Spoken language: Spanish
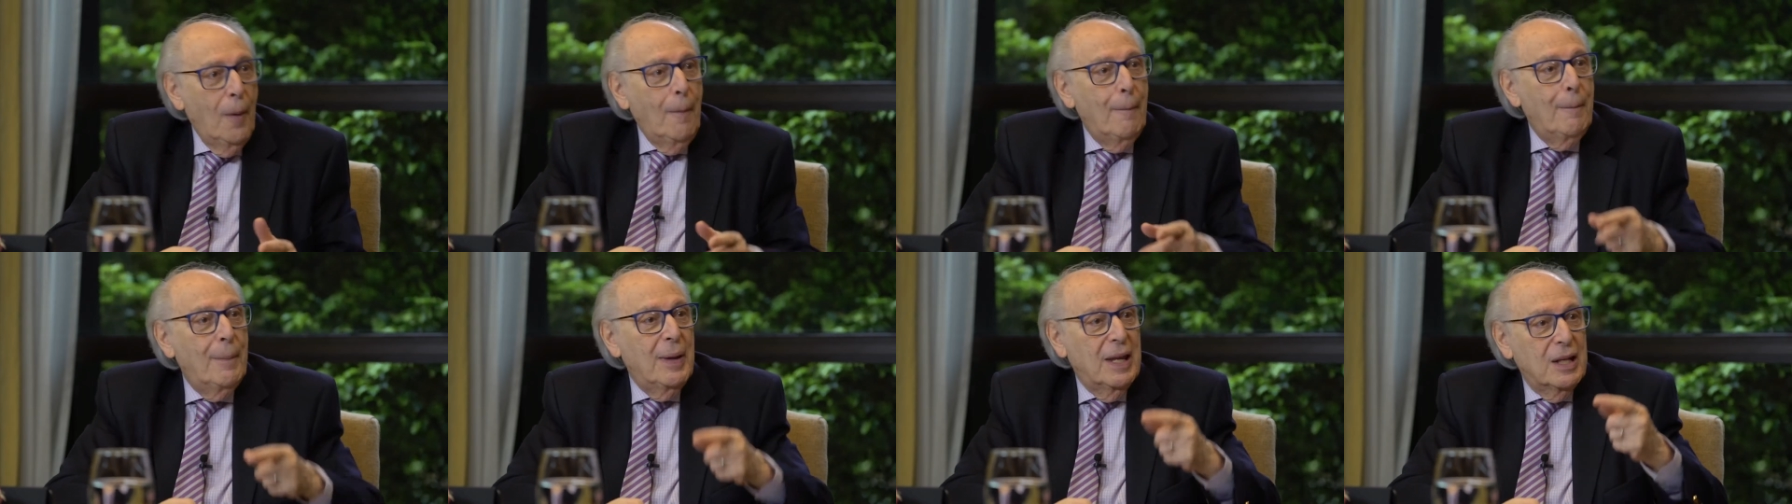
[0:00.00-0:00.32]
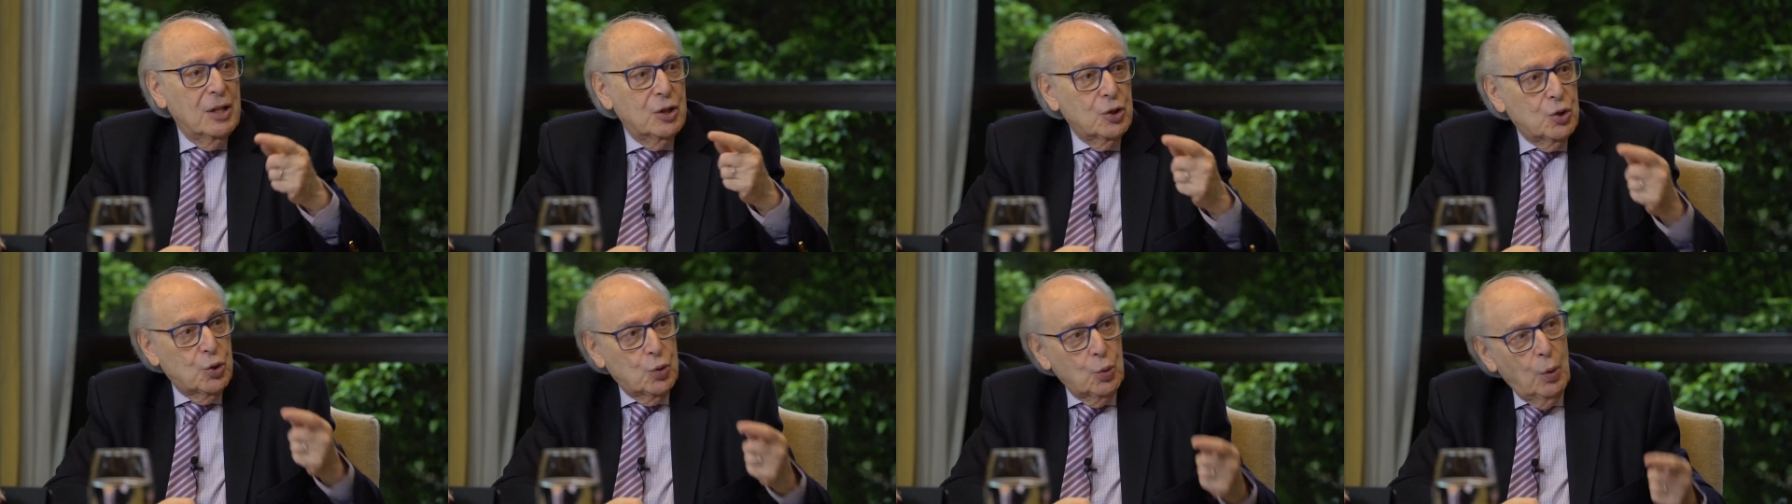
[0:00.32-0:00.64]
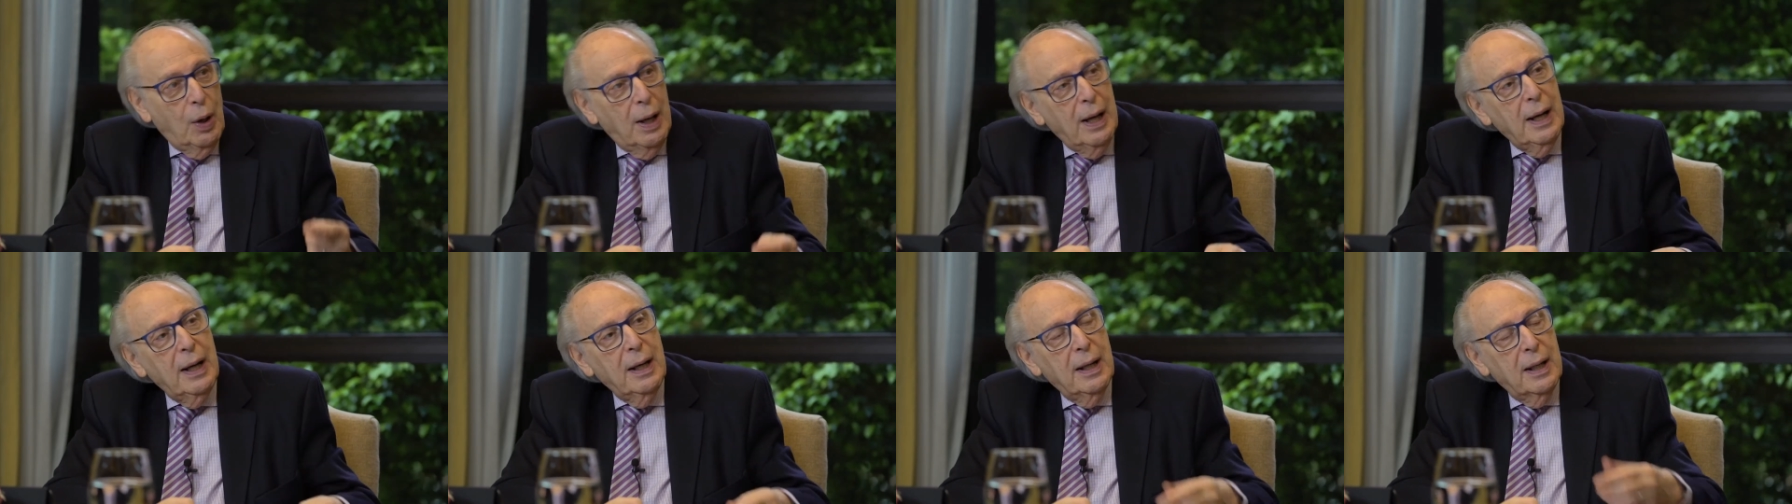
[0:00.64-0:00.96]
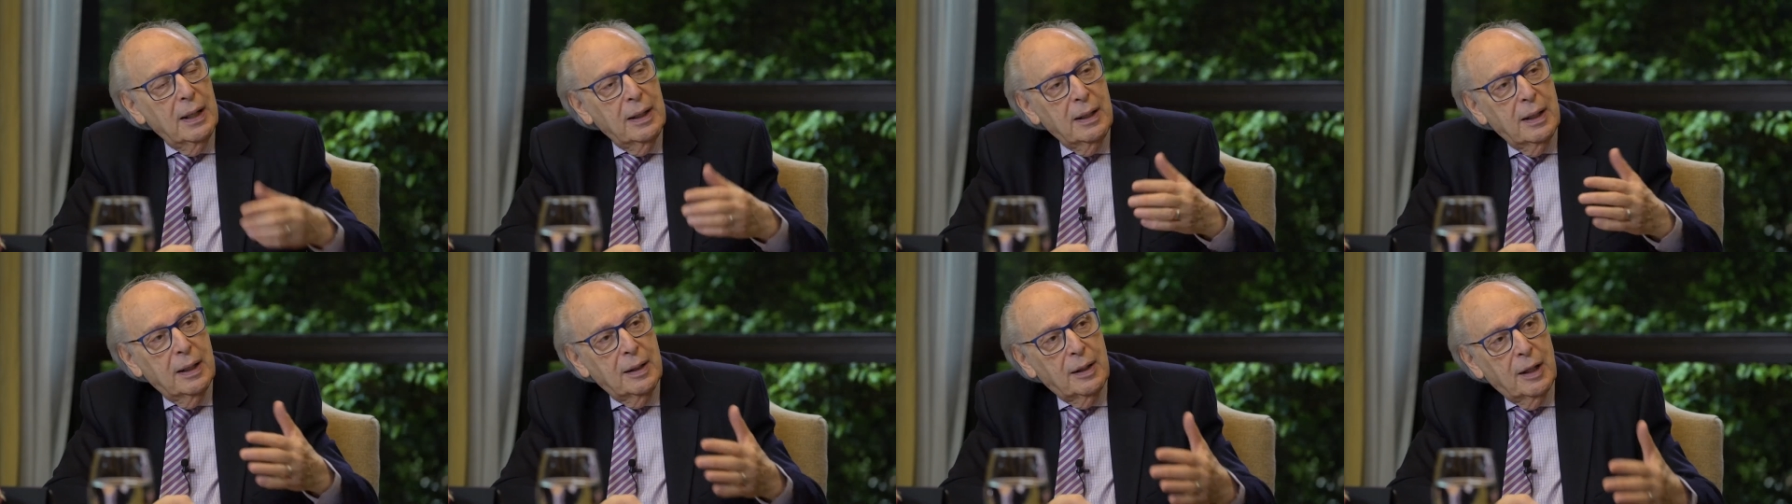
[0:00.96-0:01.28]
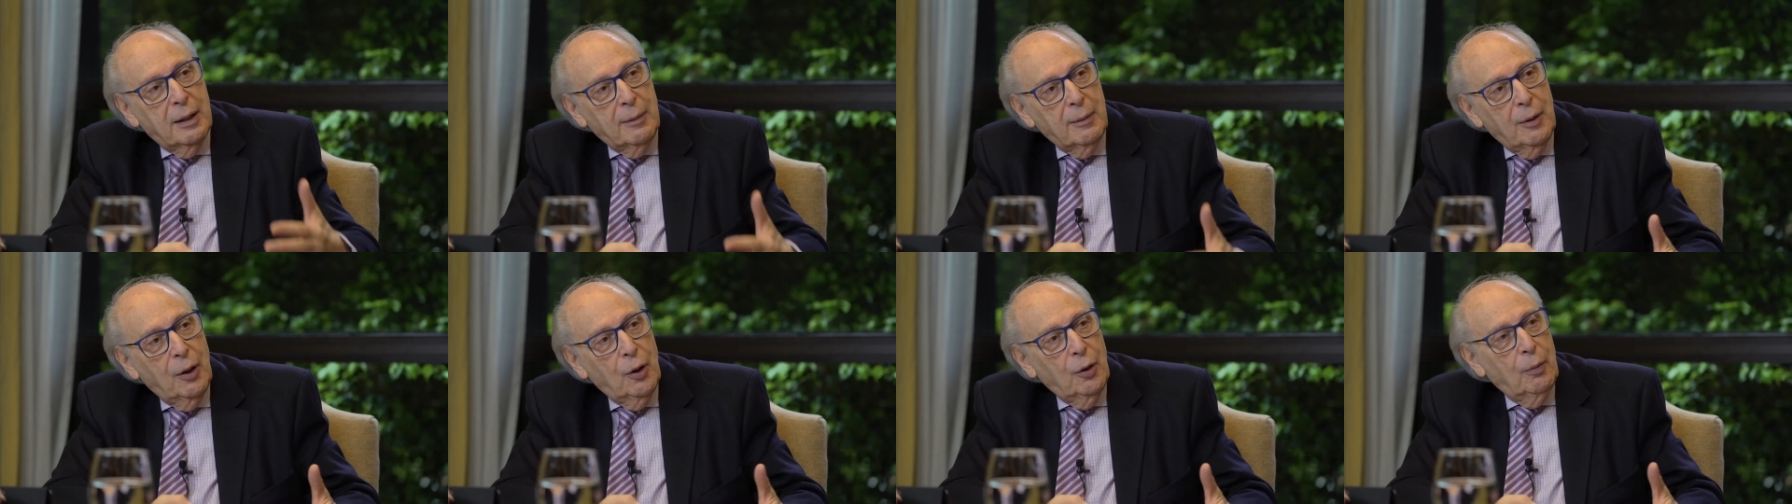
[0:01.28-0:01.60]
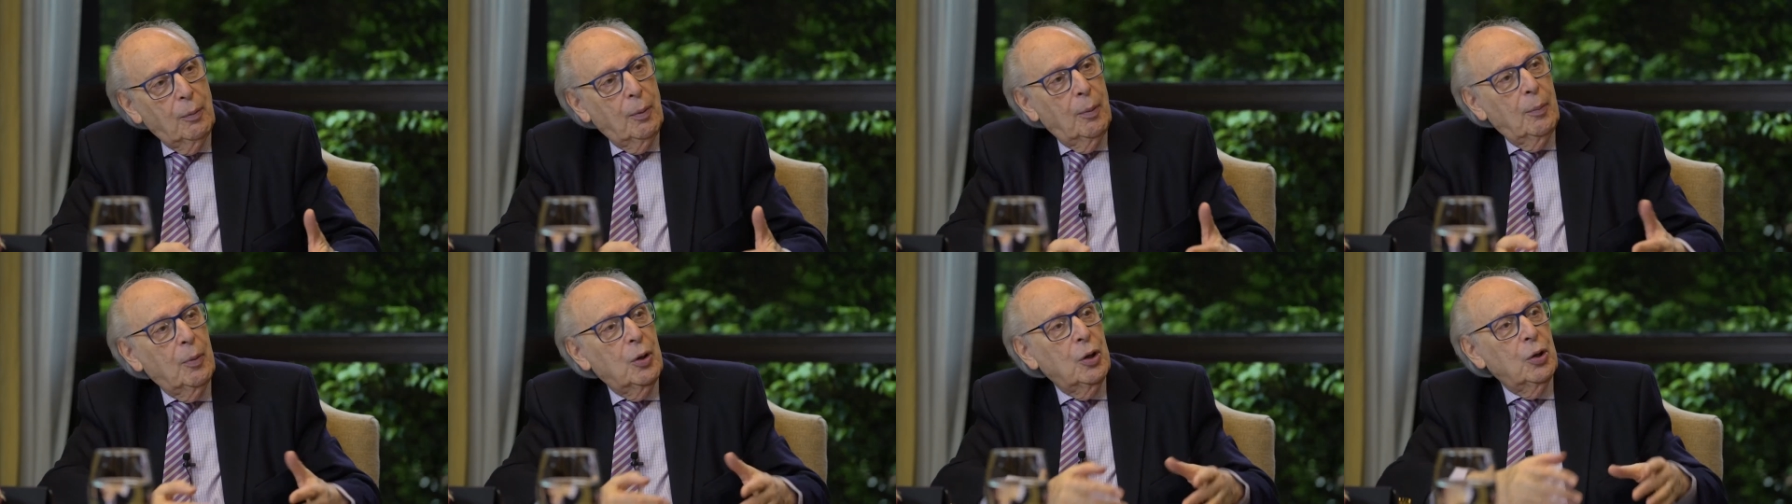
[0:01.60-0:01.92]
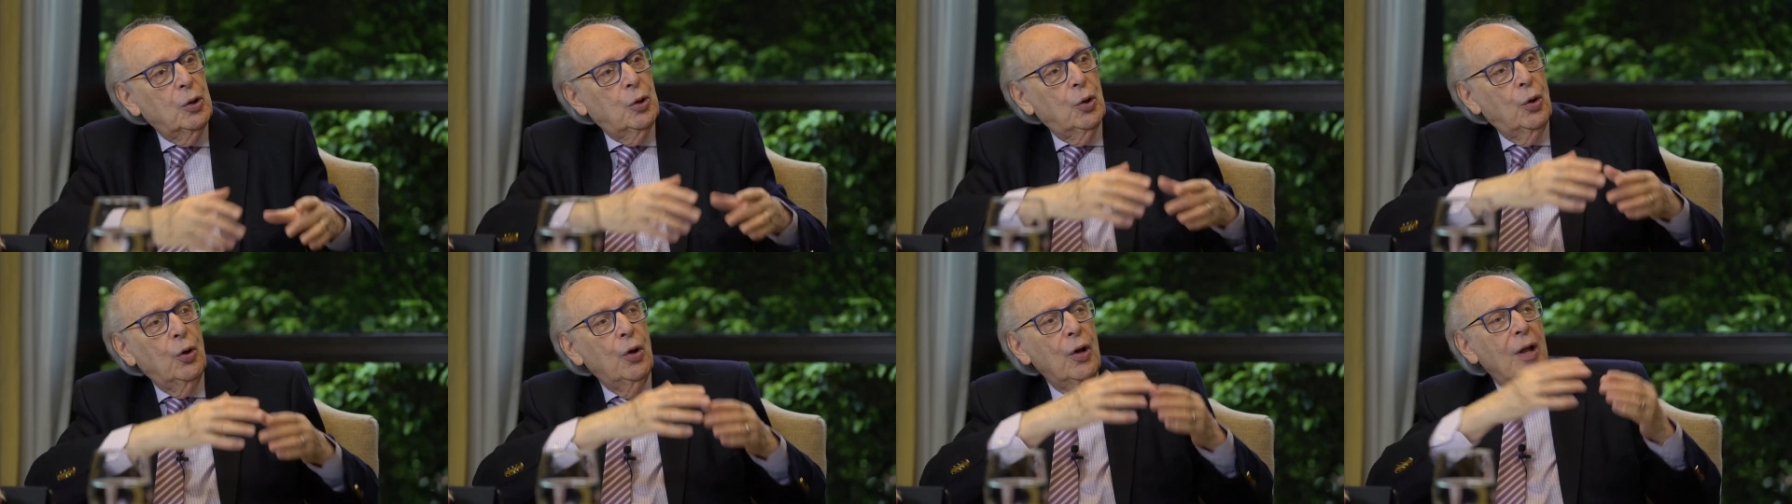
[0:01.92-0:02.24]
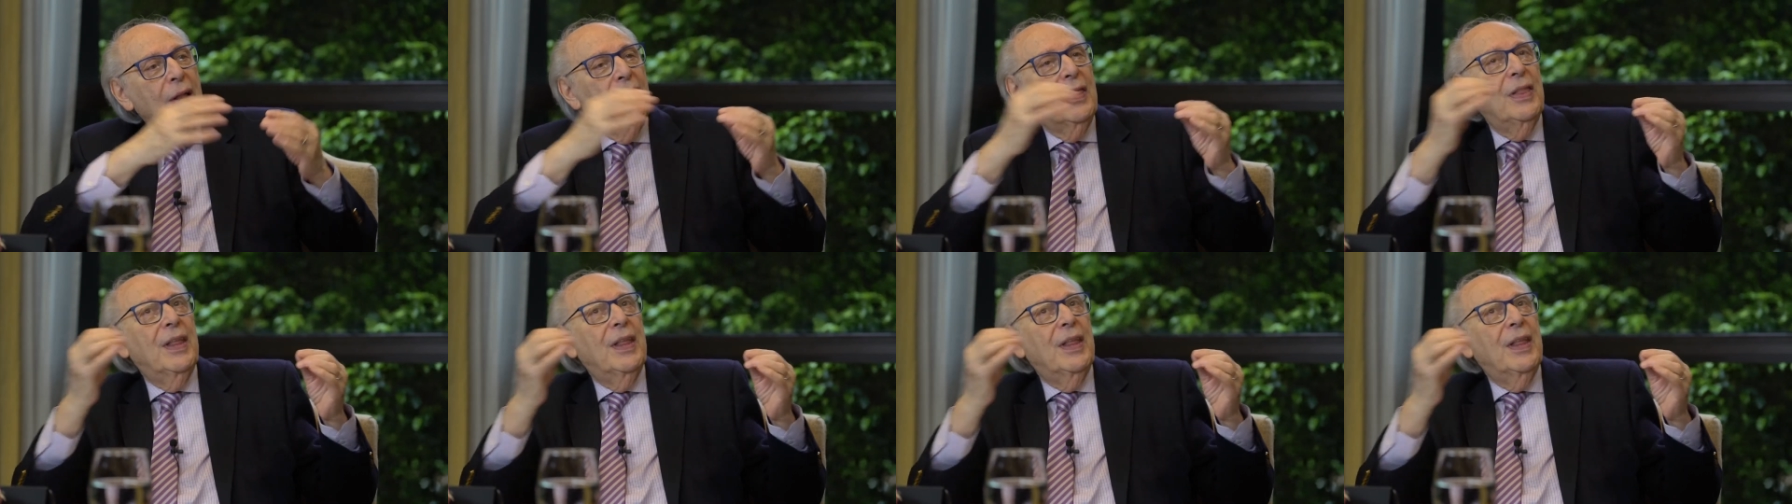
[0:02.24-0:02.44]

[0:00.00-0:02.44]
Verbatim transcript: mensual en determinado momento